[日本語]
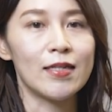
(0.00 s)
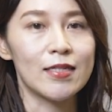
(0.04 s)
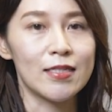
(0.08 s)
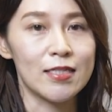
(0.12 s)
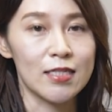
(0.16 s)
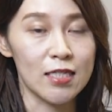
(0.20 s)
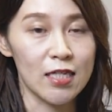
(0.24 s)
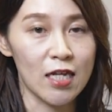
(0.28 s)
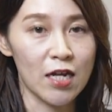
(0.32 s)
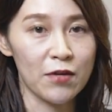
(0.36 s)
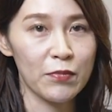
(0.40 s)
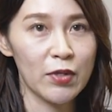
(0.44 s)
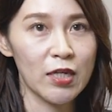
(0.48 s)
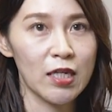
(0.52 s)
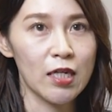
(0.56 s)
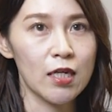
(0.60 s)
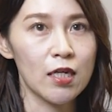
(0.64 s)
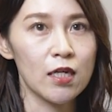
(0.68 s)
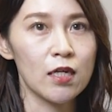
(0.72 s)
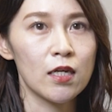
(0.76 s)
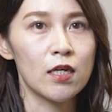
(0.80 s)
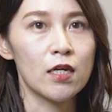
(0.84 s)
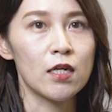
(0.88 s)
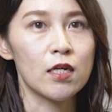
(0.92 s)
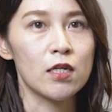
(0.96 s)
ちなみ
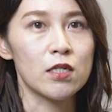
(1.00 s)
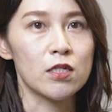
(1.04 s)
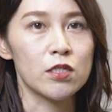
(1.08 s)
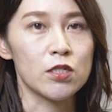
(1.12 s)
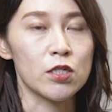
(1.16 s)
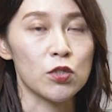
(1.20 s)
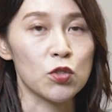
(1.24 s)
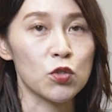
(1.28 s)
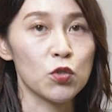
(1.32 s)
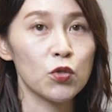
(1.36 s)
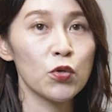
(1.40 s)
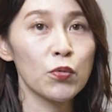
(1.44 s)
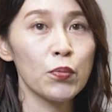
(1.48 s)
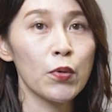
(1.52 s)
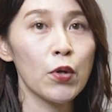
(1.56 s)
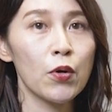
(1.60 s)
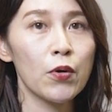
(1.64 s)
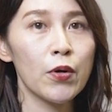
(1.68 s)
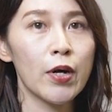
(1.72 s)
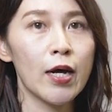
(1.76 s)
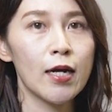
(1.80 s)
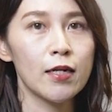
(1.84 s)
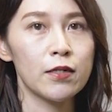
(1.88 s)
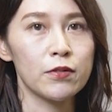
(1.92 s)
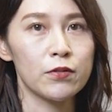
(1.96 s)
に、歯周病
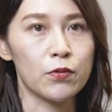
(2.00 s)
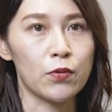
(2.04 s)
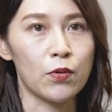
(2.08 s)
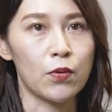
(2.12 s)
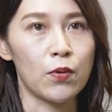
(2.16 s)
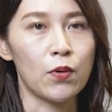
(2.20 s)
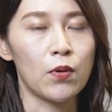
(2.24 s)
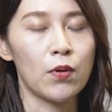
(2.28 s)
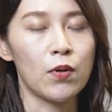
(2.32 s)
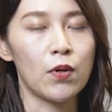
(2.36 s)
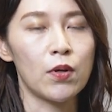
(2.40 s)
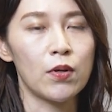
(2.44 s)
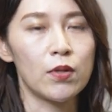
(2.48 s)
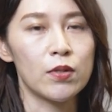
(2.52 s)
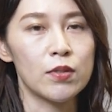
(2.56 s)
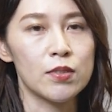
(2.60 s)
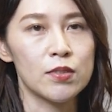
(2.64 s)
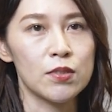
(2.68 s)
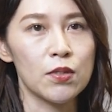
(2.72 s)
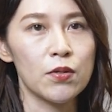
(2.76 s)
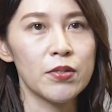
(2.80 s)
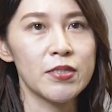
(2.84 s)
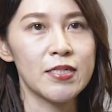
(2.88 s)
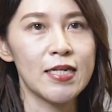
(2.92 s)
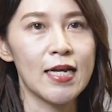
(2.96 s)
があると
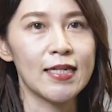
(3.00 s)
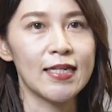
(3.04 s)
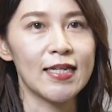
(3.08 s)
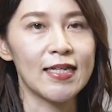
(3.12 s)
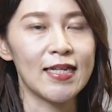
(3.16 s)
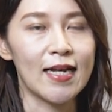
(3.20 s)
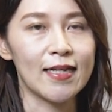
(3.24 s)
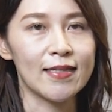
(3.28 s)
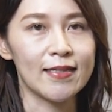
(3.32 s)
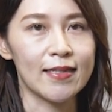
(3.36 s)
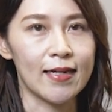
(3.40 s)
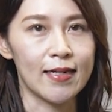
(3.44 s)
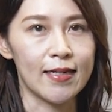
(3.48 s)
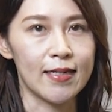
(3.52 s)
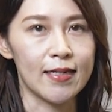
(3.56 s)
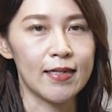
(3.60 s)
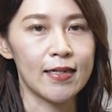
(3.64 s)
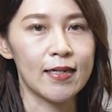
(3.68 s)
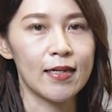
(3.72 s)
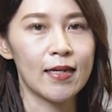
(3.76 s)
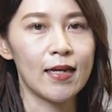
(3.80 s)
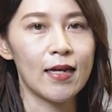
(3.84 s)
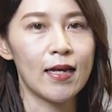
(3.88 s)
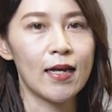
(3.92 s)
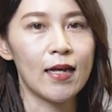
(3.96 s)
早産になったり
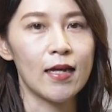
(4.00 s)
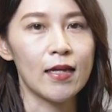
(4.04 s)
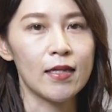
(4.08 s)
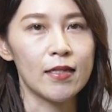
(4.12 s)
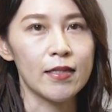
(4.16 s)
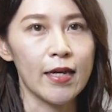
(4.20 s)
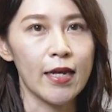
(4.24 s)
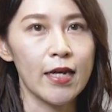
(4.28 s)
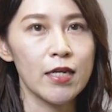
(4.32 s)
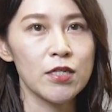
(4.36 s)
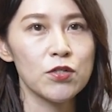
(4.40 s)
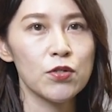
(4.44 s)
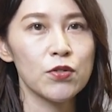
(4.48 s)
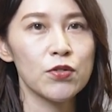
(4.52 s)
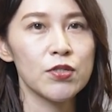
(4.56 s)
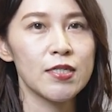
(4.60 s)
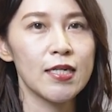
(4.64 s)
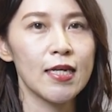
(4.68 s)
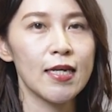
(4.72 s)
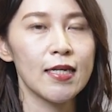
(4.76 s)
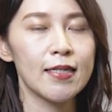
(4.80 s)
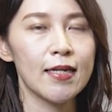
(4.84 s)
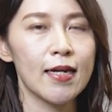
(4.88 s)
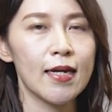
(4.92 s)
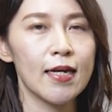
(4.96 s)
低周
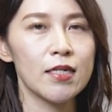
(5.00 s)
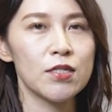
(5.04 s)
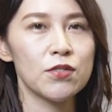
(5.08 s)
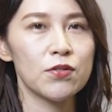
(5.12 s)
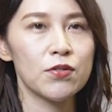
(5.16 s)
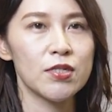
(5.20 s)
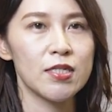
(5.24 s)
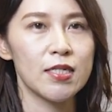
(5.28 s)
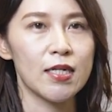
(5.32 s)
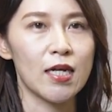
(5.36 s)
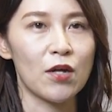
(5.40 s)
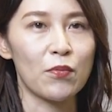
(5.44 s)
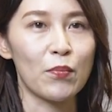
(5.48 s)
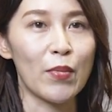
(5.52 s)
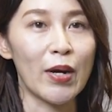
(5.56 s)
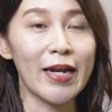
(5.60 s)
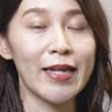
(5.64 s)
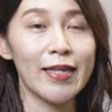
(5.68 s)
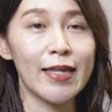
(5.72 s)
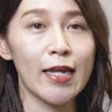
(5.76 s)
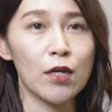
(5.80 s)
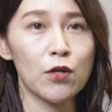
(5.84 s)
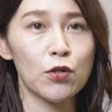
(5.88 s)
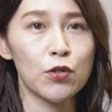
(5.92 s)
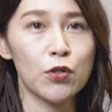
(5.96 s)
生体重児が生まれ
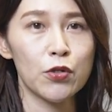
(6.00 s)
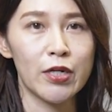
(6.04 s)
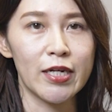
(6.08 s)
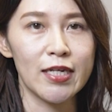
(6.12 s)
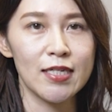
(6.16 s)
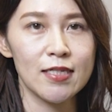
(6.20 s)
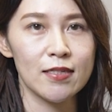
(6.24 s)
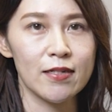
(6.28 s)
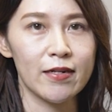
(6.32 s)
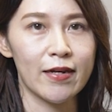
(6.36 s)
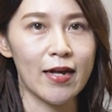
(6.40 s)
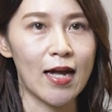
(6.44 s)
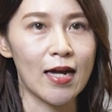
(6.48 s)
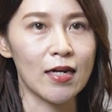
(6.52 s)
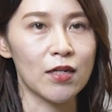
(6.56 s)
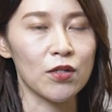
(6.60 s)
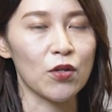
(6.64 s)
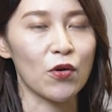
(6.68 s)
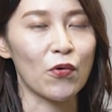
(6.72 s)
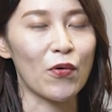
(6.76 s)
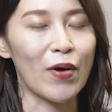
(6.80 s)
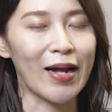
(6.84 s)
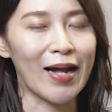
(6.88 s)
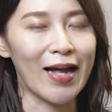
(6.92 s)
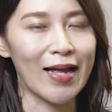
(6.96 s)
てくるリスクがある
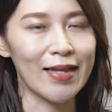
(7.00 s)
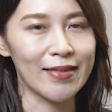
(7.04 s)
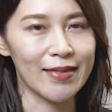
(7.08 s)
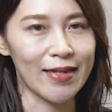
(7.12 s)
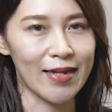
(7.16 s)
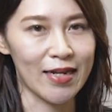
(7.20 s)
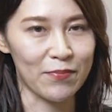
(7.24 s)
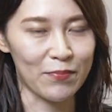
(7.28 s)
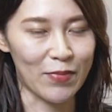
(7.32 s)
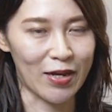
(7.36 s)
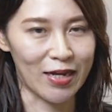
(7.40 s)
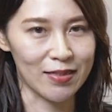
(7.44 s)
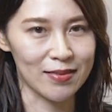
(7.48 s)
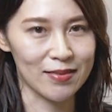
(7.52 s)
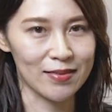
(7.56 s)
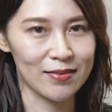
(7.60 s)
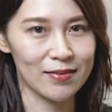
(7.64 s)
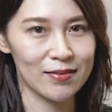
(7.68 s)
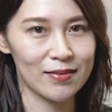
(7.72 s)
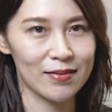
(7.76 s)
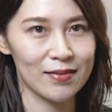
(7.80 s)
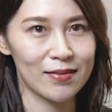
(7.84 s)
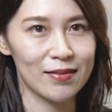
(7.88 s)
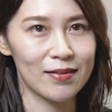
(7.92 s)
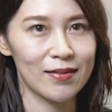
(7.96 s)
と分かっています
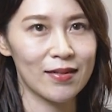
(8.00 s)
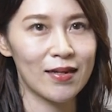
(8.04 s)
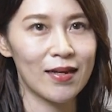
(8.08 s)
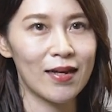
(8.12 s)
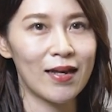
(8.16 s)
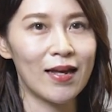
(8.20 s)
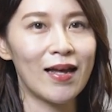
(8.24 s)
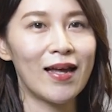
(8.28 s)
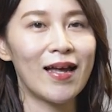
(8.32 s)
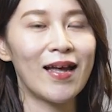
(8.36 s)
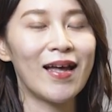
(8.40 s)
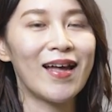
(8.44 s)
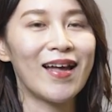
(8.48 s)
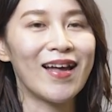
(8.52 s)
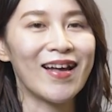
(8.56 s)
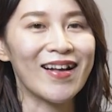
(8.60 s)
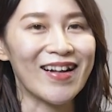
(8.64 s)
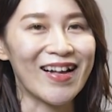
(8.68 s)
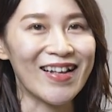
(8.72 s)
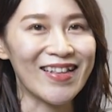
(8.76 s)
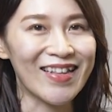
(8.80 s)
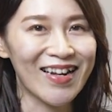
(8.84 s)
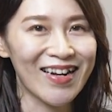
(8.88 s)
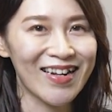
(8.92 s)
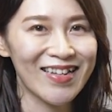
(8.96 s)

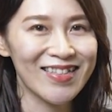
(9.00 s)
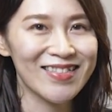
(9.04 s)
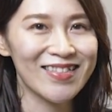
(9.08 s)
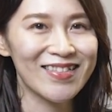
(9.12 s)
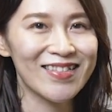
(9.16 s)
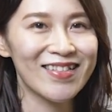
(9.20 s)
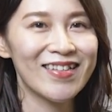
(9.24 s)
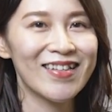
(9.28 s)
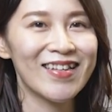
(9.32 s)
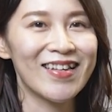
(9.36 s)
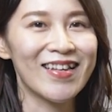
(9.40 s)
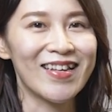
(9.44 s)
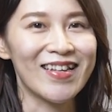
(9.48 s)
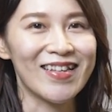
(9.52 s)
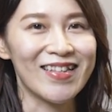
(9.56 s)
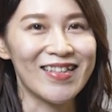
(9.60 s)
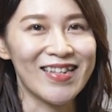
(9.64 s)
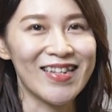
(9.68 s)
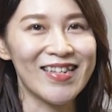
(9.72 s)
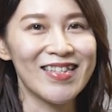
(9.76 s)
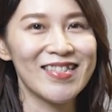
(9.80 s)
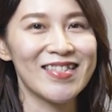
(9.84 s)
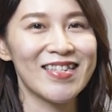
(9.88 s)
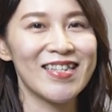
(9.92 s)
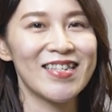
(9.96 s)
必ず
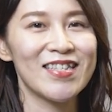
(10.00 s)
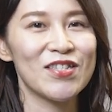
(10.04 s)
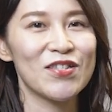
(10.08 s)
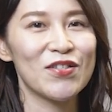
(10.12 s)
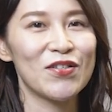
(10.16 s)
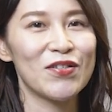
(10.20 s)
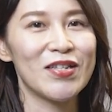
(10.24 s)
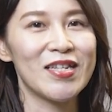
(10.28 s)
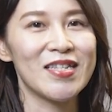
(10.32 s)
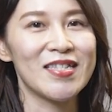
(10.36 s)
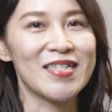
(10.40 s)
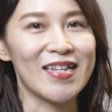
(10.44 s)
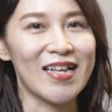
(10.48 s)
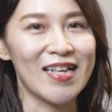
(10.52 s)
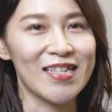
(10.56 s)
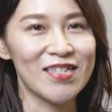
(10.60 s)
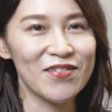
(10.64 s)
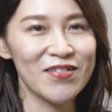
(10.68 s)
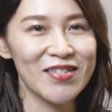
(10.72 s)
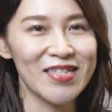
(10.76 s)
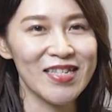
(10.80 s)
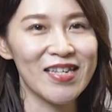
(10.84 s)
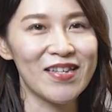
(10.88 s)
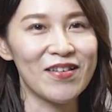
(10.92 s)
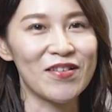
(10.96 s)
妊娠中に歯科受
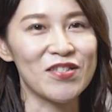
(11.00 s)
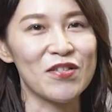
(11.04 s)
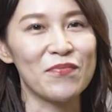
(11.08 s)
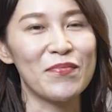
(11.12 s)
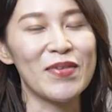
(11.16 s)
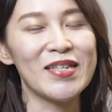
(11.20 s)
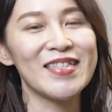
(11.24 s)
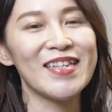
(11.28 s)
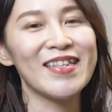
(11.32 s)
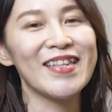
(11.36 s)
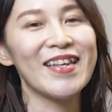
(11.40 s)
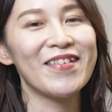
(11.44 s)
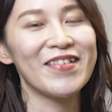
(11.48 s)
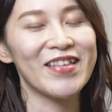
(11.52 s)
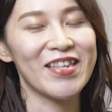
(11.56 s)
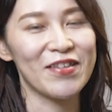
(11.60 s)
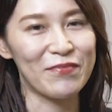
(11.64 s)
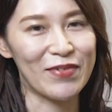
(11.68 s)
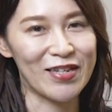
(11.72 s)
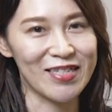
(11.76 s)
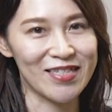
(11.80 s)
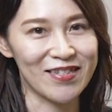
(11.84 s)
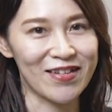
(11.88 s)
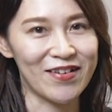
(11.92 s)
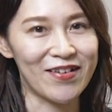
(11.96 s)
診を済ませておき
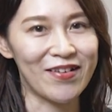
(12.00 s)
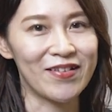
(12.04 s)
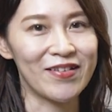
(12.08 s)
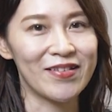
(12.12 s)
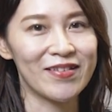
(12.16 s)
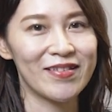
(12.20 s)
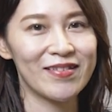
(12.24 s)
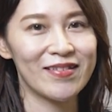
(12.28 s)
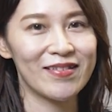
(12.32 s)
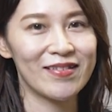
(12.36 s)
ましょう